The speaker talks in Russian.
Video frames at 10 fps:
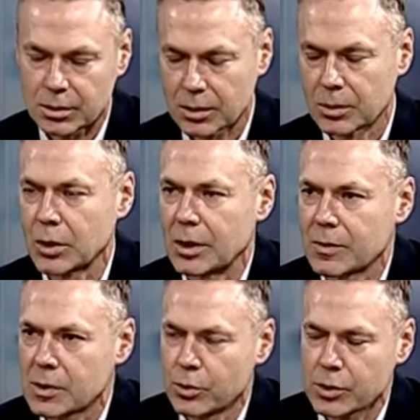им надо
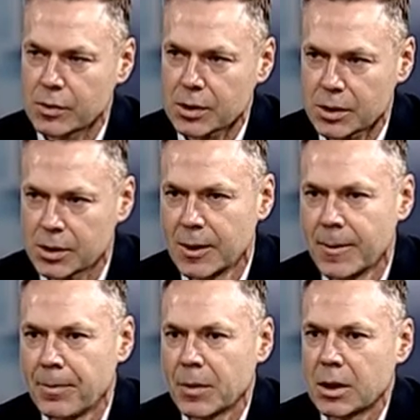воспользоваться
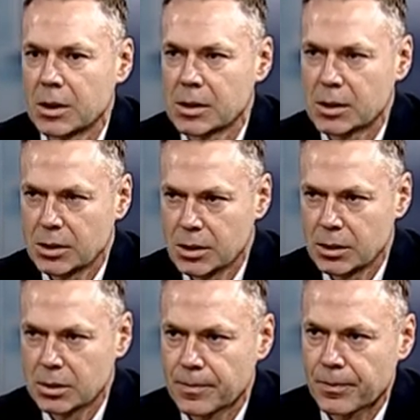и зайти